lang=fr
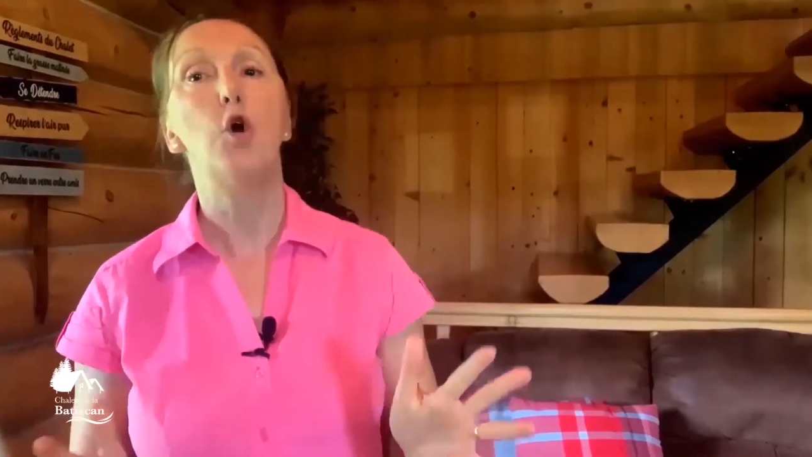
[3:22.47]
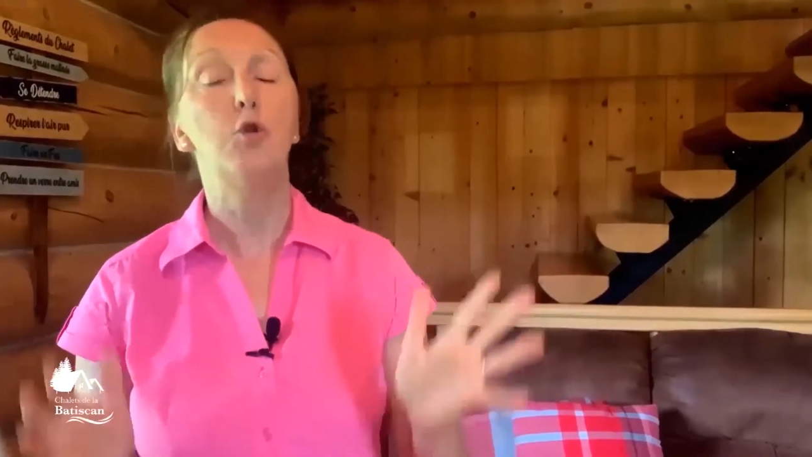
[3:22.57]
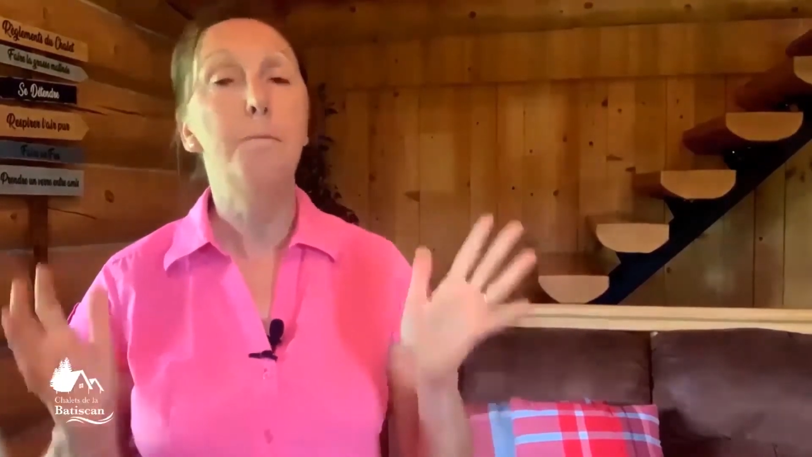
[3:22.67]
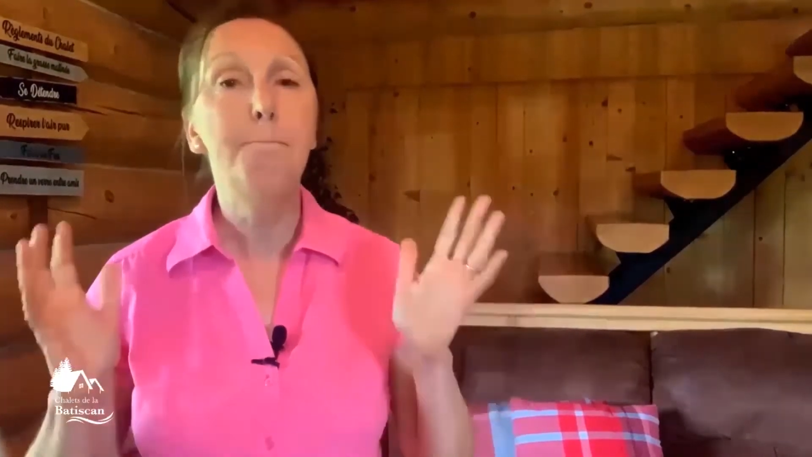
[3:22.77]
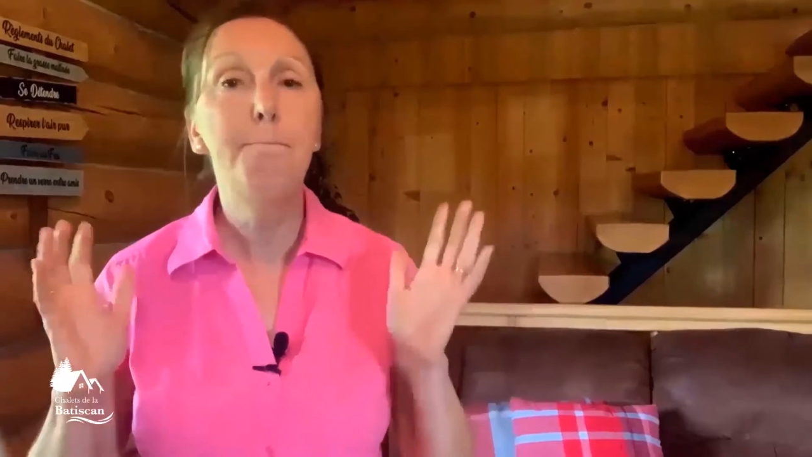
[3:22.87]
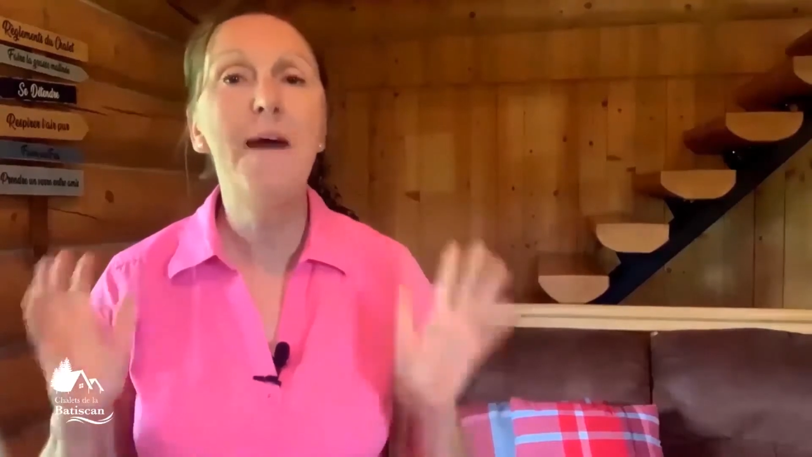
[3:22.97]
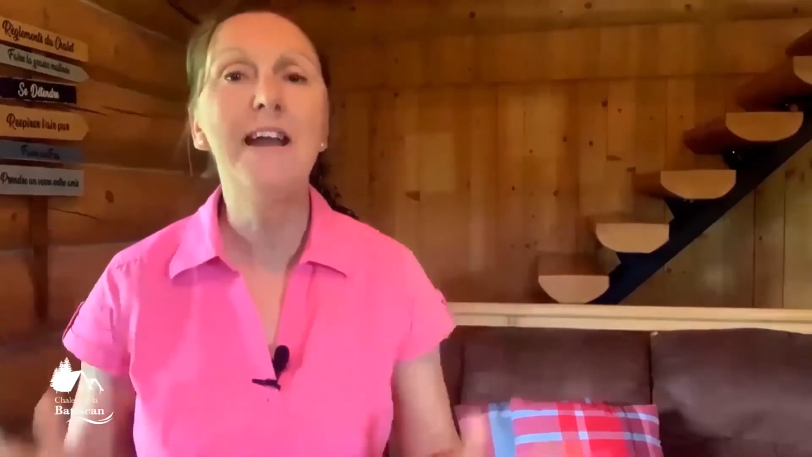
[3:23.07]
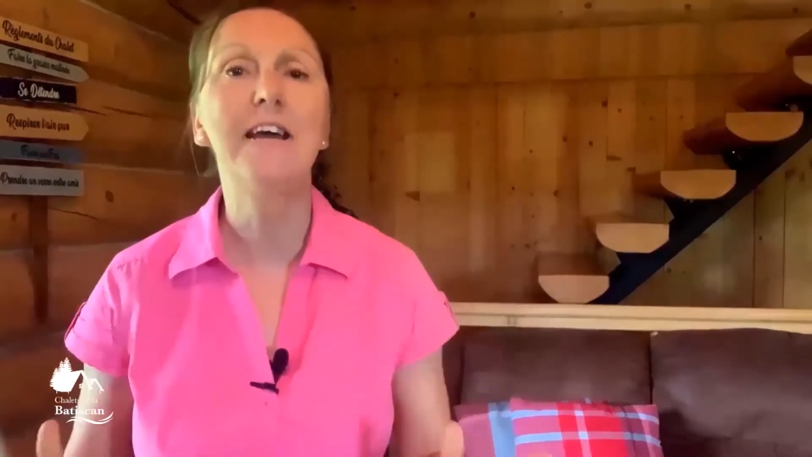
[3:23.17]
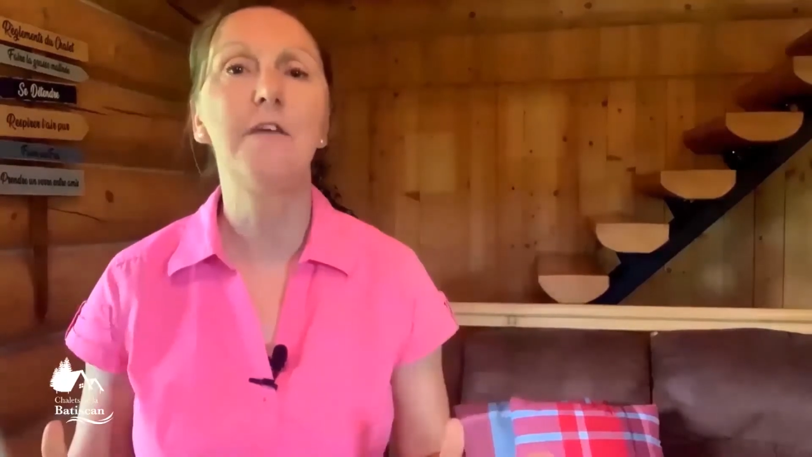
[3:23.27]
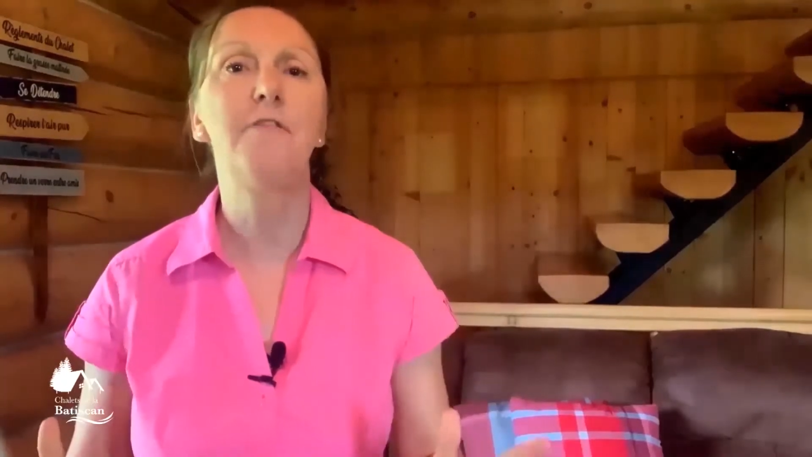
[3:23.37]
une
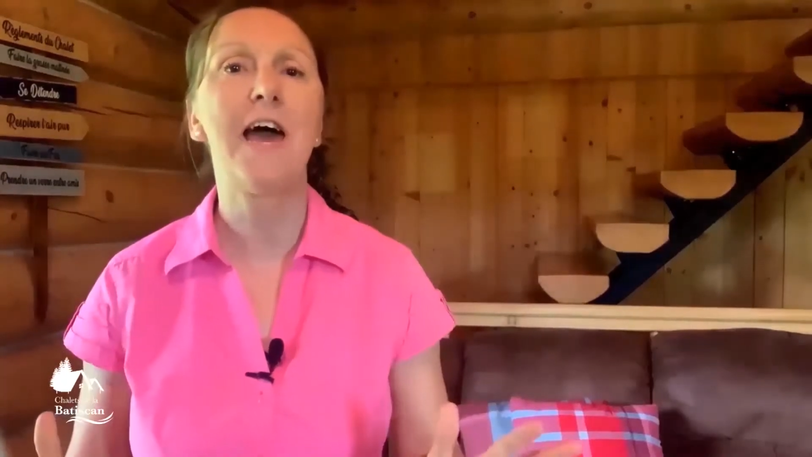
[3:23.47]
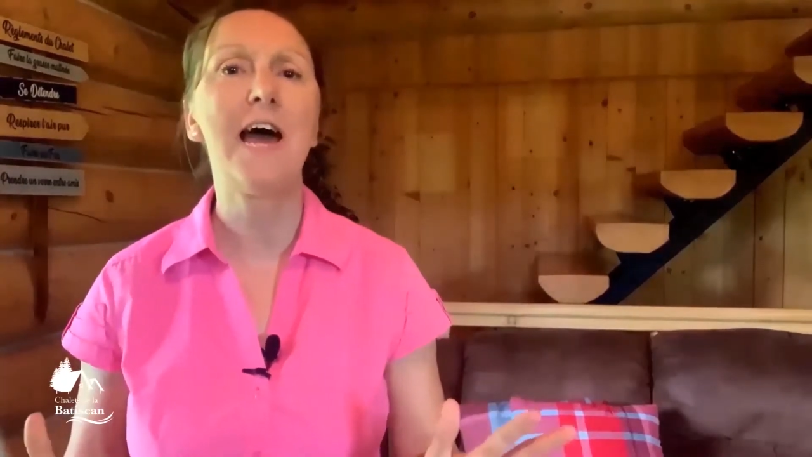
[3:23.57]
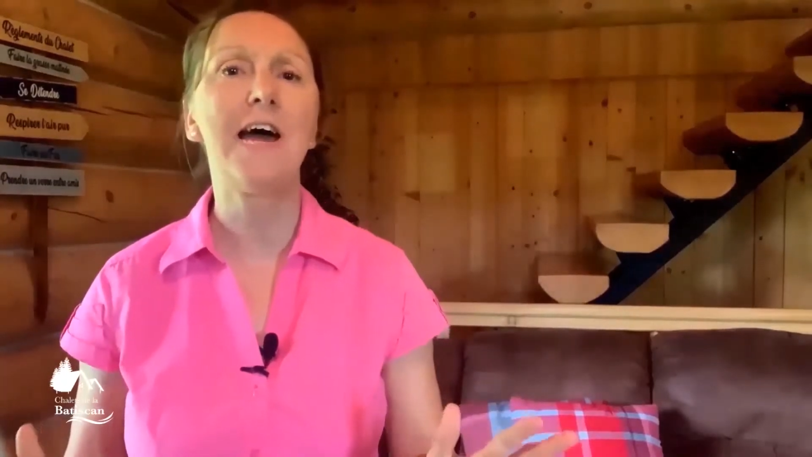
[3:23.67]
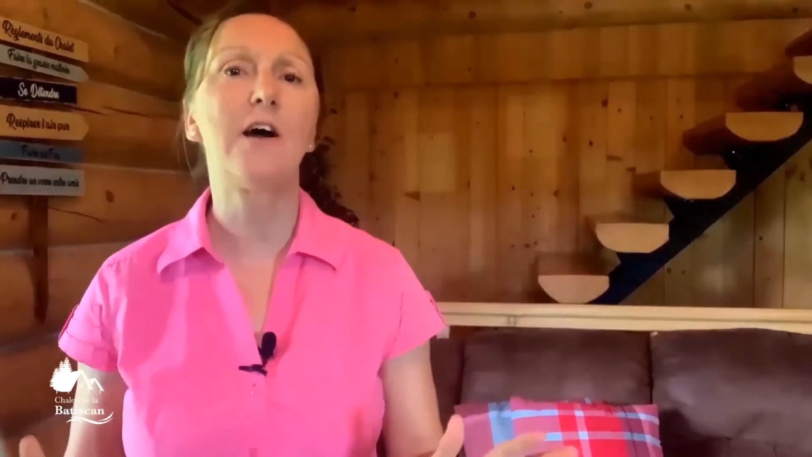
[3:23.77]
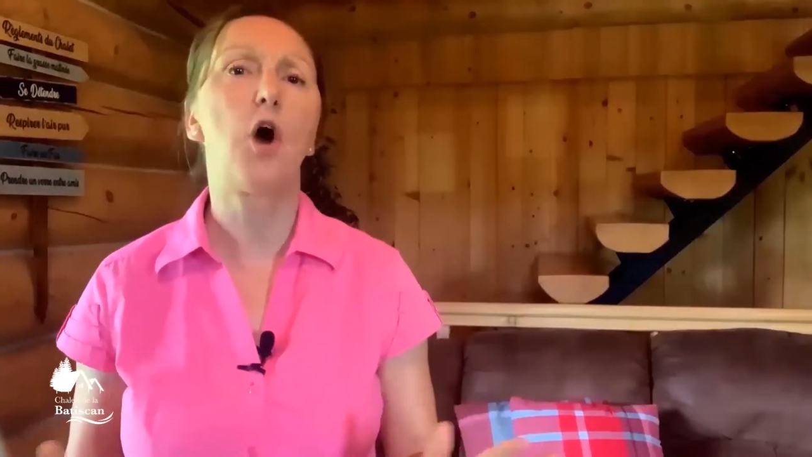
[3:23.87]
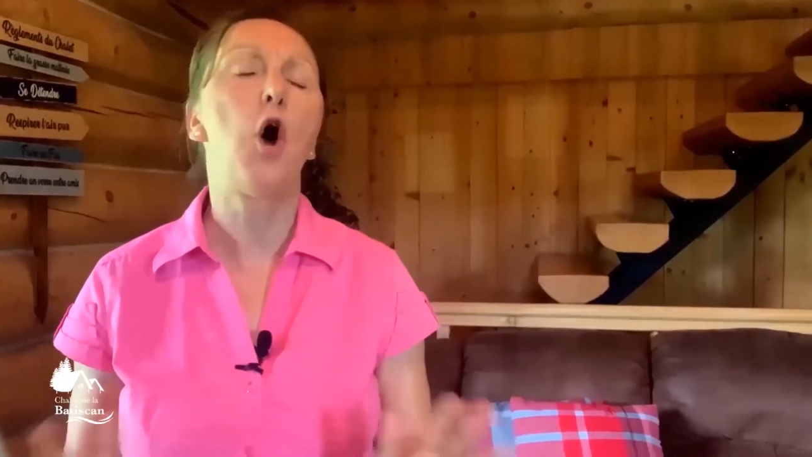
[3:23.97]
belle rivière,